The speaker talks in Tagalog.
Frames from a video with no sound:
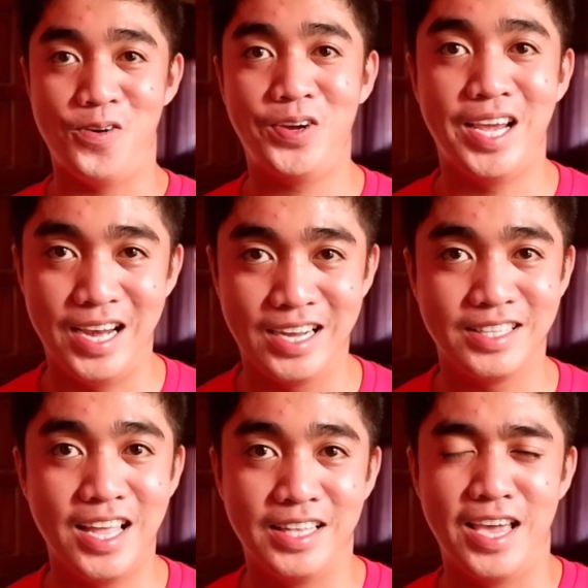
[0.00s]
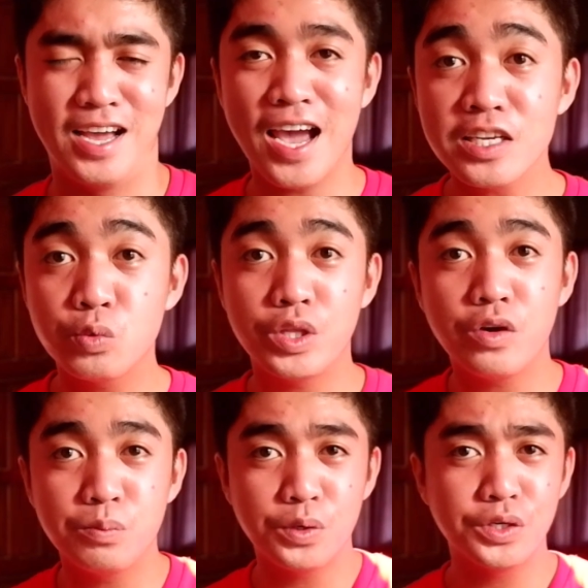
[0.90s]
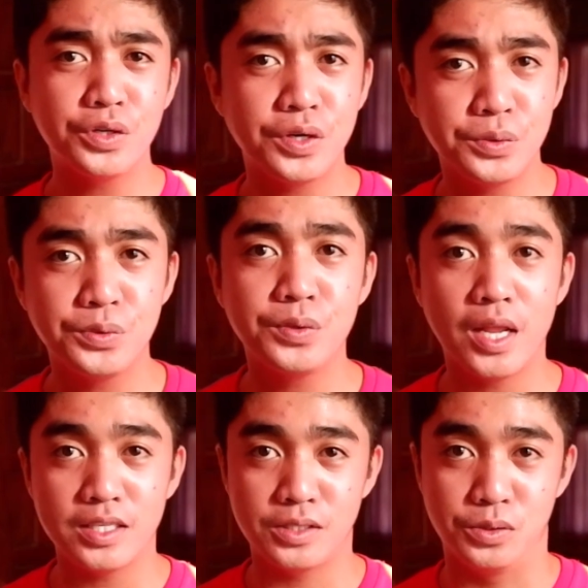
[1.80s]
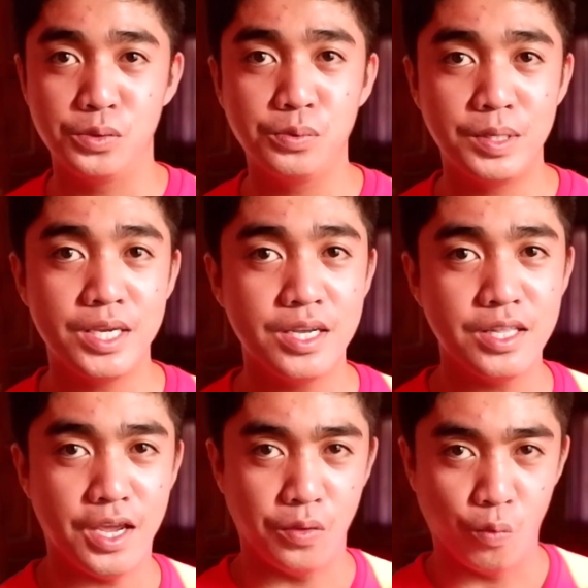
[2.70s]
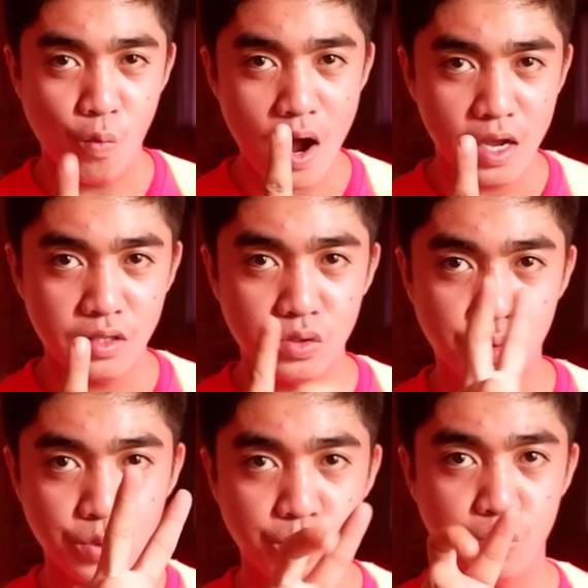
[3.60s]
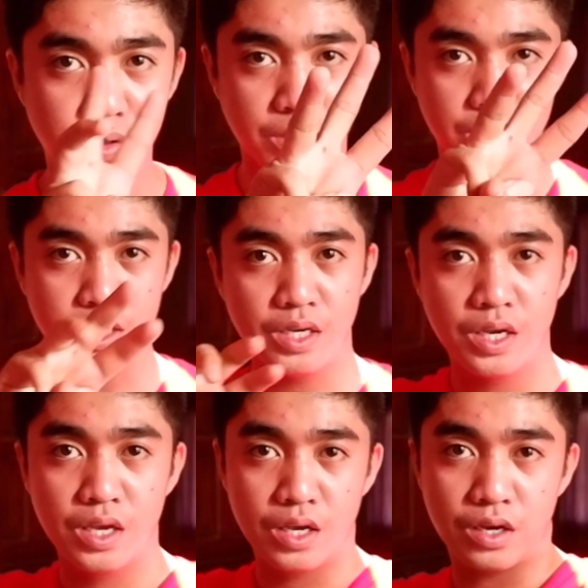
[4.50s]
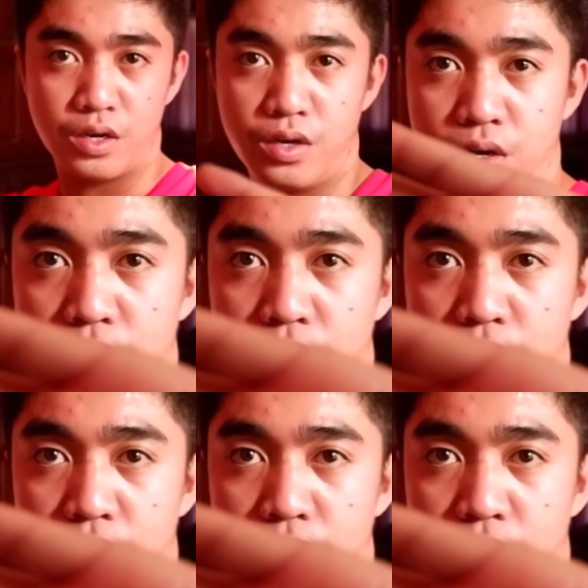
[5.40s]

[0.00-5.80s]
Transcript: okay lang din. Kaya guys, without further ado, let's do begin in 1, 2, 3,